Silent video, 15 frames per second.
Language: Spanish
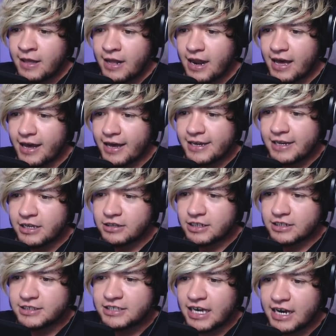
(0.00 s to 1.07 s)
La gallinita
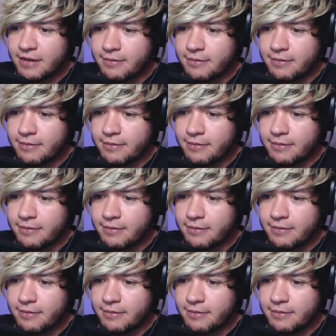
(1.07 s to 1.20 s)
ciega.